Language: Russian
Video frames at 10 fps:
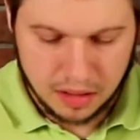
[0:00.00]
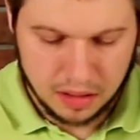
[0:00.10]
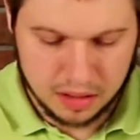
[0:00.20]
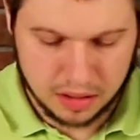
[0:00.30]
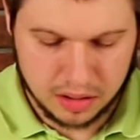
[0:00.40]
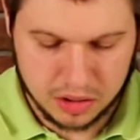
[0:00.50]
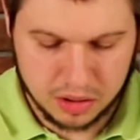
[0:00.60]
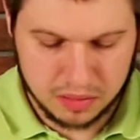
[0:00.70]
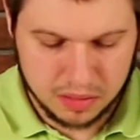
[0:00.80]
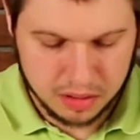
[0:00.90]
Итак,
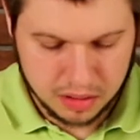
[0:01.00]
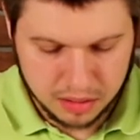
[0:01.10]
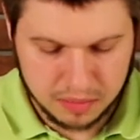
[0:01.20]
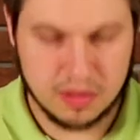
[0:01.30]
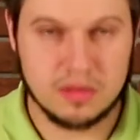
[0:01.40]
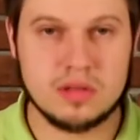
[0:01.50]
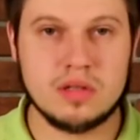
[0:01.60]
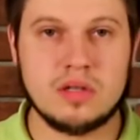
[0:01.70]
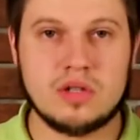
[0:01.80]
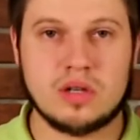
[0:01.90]
чтобы перевести
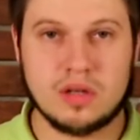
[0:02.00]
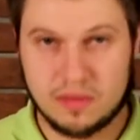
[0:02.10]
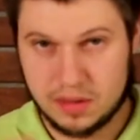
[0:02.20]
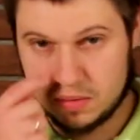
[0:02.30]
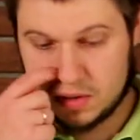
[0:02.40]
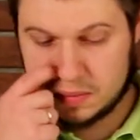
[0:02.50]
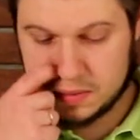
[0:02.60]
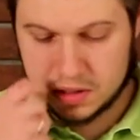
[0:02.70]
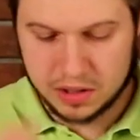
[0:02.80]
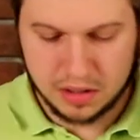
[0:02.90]
датчик в рабочее
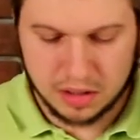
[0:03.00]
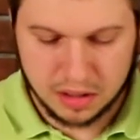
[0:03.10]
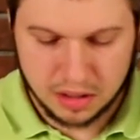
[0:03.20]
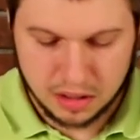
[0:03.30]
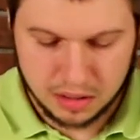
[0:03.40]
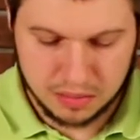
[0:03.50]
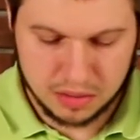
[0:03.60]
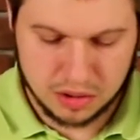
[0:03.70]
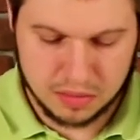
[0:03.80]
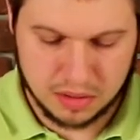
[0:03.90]
положение, мы
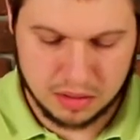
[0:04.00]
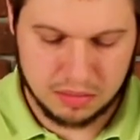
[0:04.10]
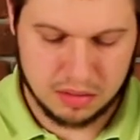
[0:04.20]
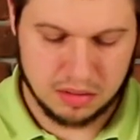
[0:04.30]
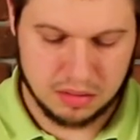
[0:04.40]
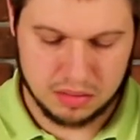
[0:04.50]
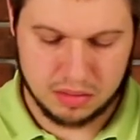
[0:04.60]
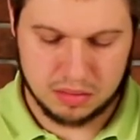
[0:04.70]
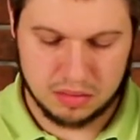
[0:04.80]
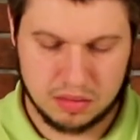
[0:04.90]
нажимаем вот
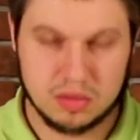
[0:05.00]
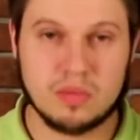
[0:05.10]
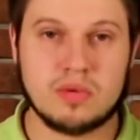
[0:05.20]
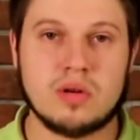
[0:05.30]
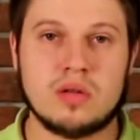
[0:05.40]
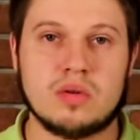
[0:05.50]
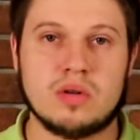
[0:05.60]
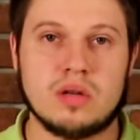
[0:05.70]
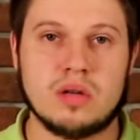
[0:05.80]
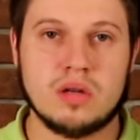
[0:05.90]
эту кнопку,
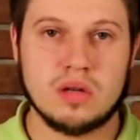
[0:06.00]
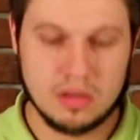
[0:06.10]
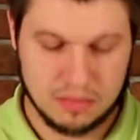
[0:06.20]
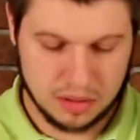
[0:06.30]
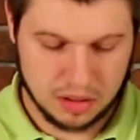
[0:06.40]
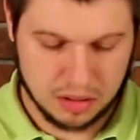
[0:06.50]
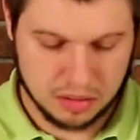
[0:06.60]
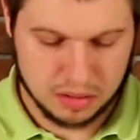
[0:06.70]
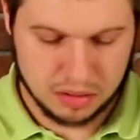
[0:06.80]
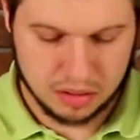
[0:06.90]
которая
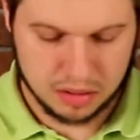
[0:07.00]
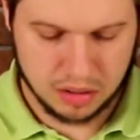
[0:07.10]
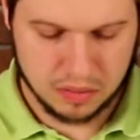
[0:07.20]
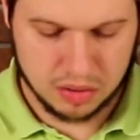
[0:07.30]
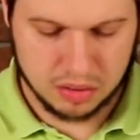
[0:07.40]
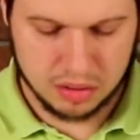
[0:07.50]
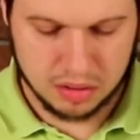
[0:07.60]
блокирует клавишу,